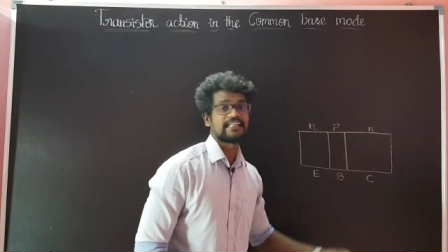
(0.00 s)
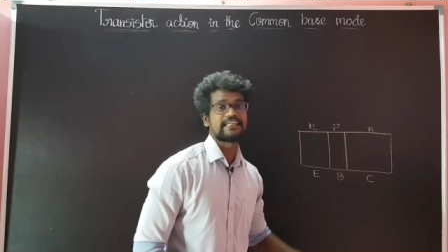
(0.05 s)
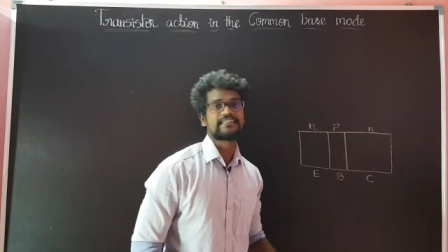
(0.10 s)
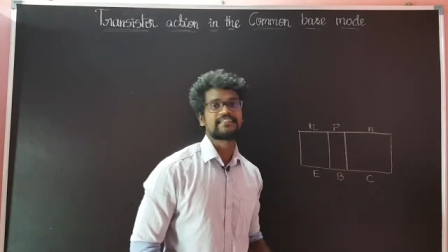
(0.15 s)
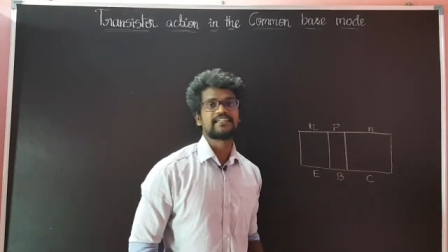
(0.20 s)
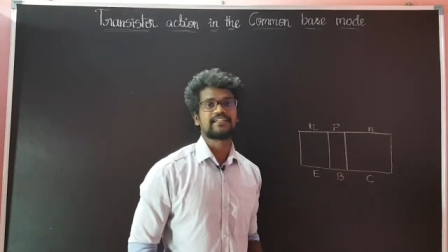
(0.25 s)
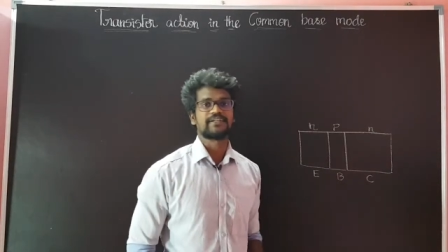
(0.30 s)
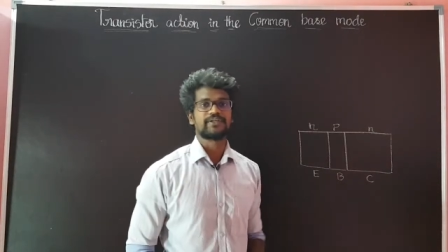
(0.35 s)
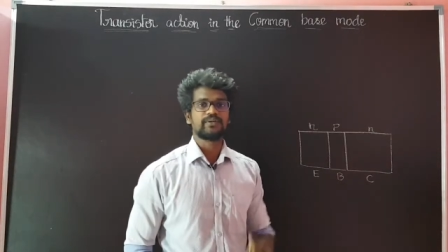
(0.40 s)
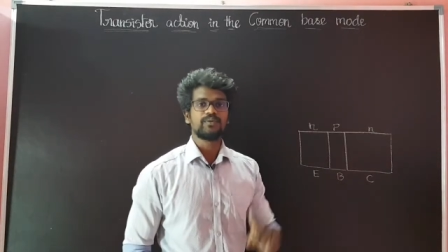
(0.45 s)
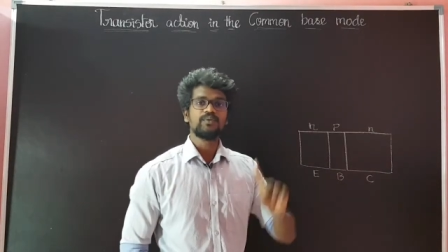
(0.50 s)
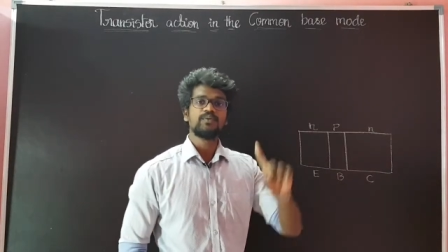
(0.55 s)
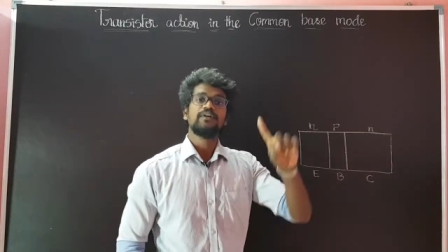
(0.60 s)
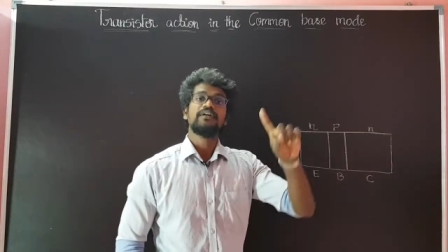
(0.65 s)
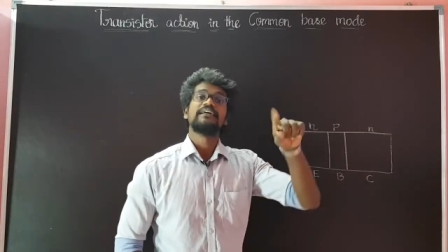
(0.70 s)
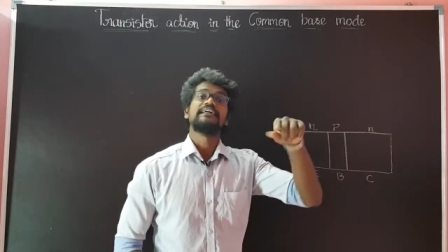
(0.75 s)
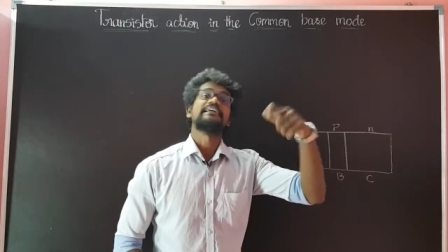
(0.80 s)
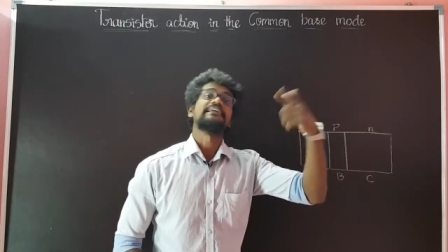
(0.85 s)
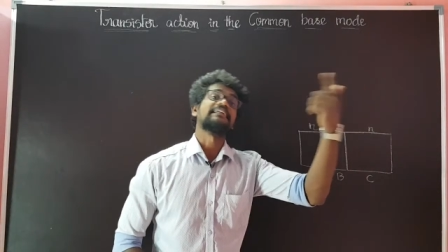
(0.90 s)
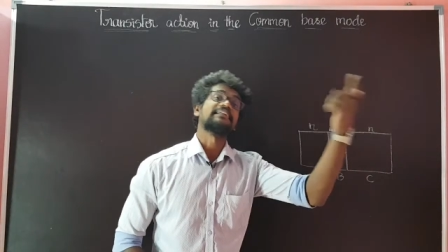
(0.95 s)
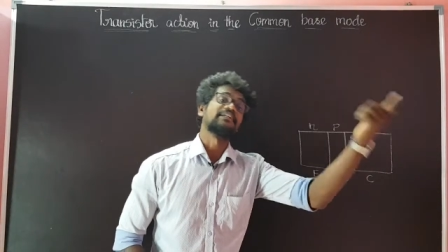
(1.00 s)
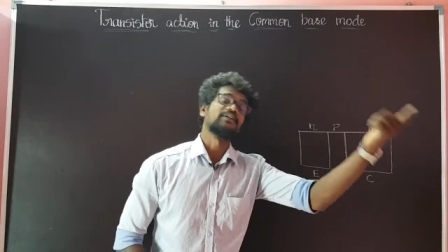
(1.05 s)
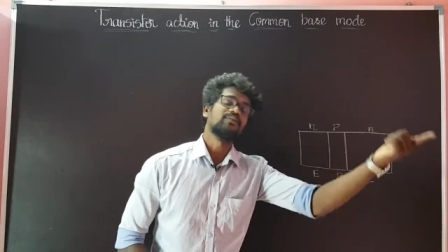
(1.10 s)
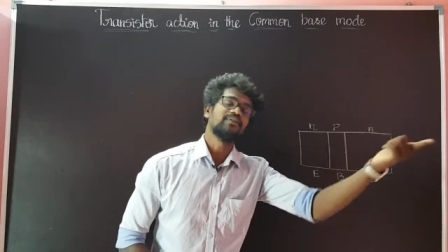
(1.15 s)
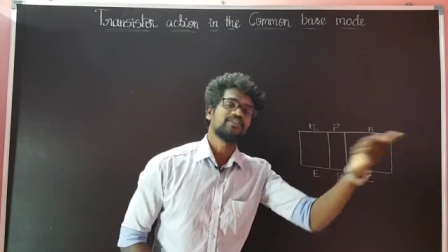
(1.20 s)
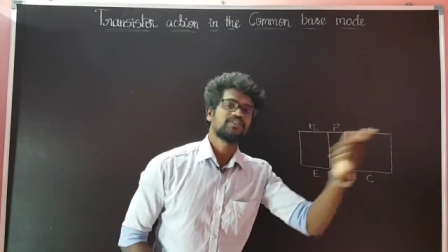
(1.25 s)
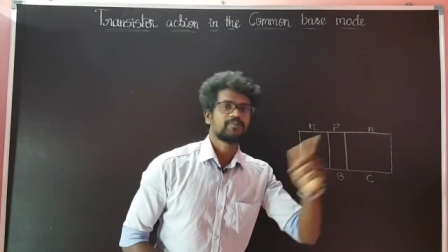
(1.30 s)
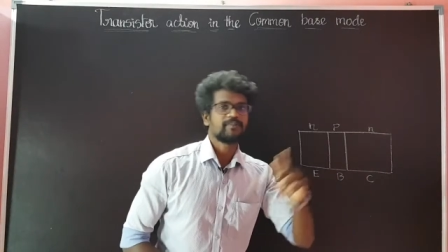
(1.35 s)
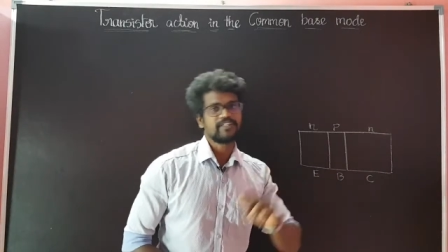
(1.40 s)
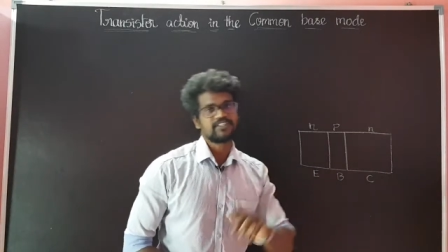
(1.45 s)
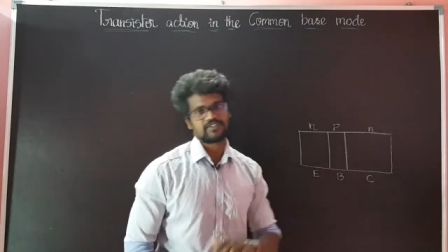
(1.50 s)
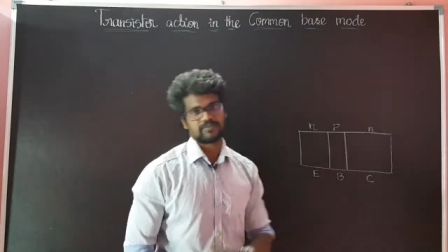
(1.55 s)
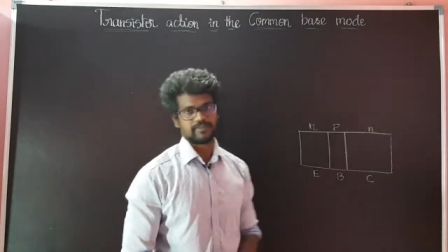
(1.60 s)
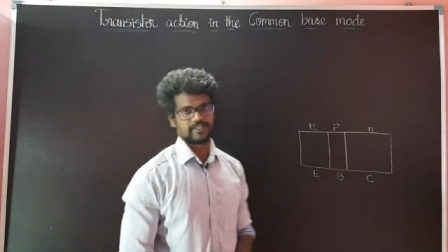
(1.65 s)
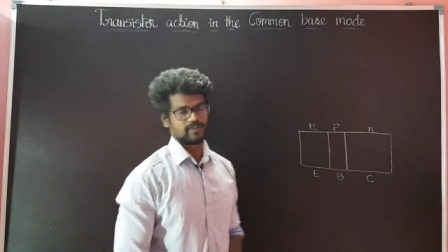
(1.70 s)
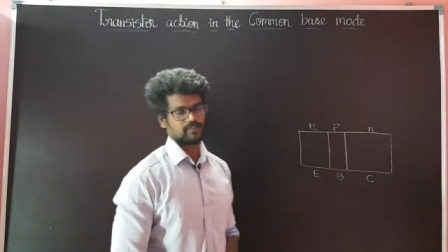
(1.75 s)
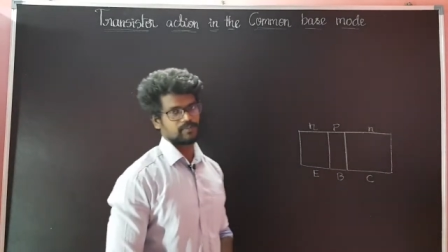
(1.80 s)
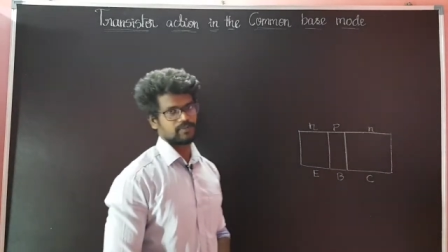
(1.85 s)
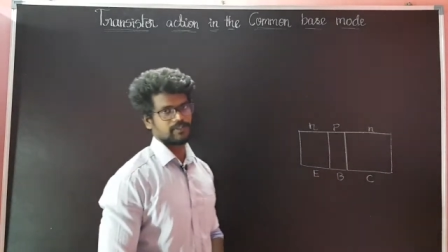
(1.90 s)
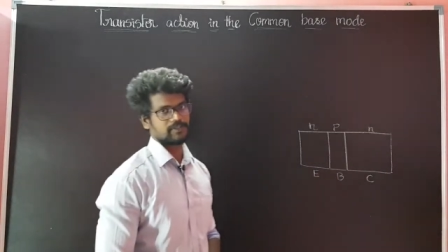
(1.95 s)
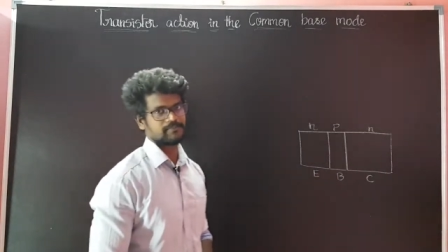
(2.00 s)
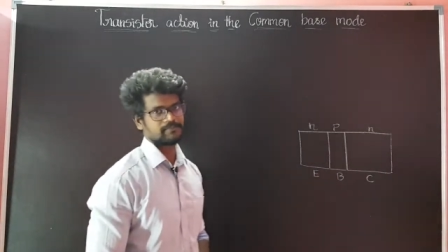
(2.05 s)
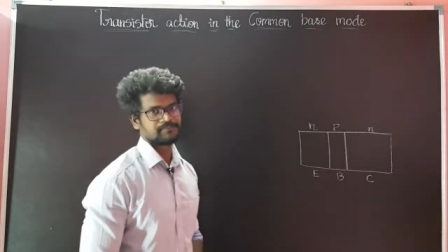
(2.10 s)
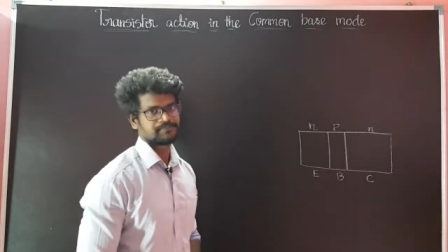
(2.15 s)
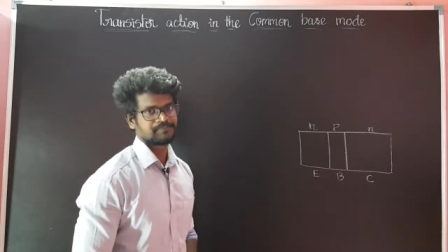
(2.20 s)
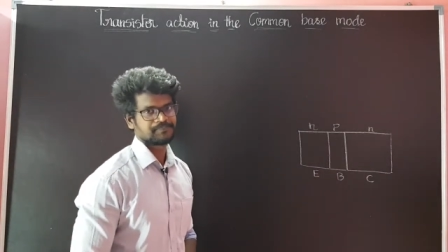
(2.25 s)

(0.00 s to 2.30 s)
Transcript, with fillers: கலெக்டரையும் ரிவர்ஸ் பயஸ் பண்ண போகிறேன்